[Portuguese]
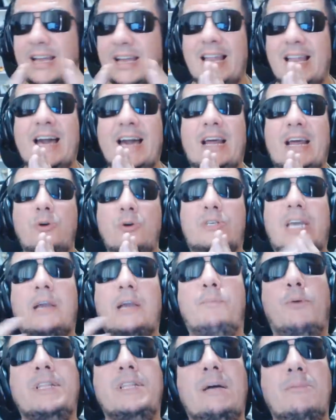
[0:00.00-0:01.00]
Galera, o que,
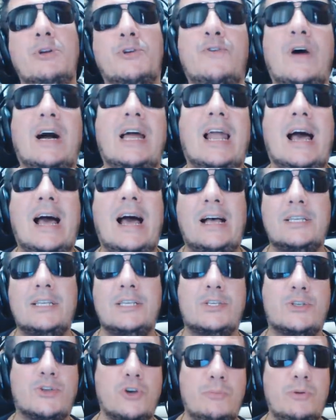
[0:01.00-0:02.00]
que, podemos falar
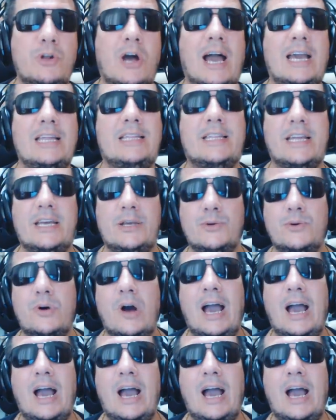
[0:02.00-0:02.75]
sobre o Hightail?